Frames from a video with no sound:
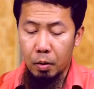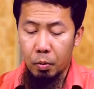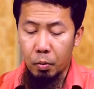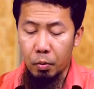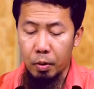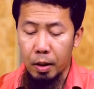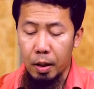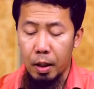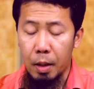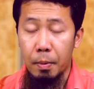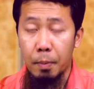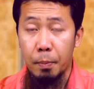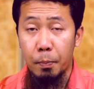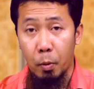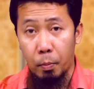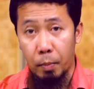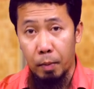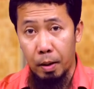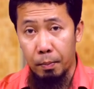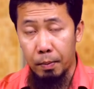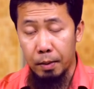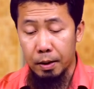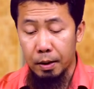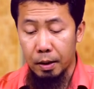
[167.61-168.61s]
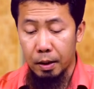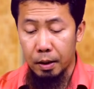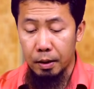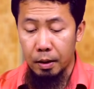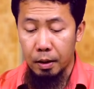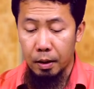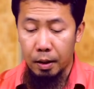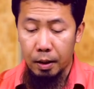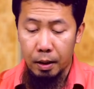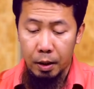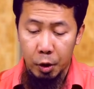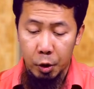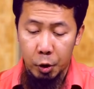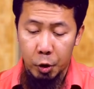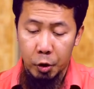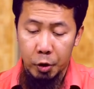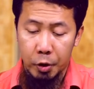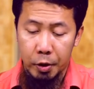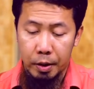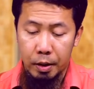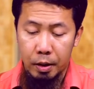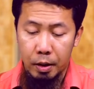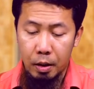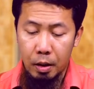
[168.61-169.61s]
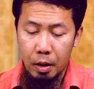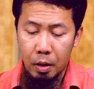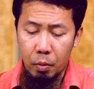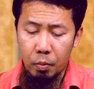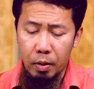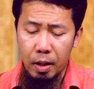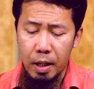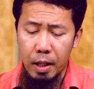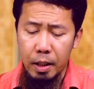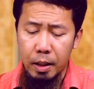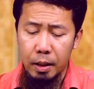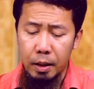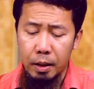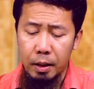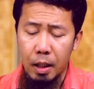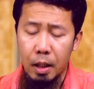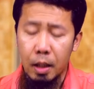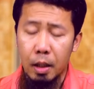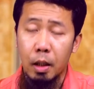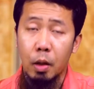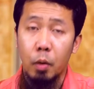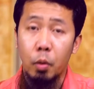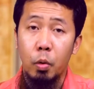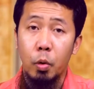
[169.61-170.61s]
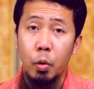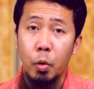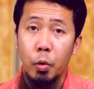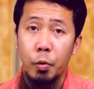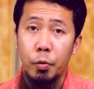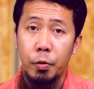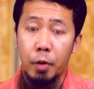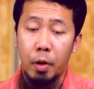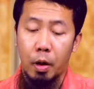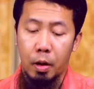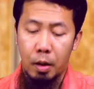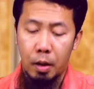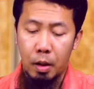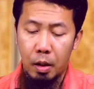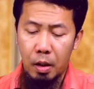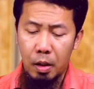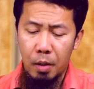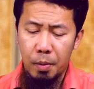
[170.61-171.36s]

Wala namang problema sa kanyang religion. Walakin ni akrahul kufur.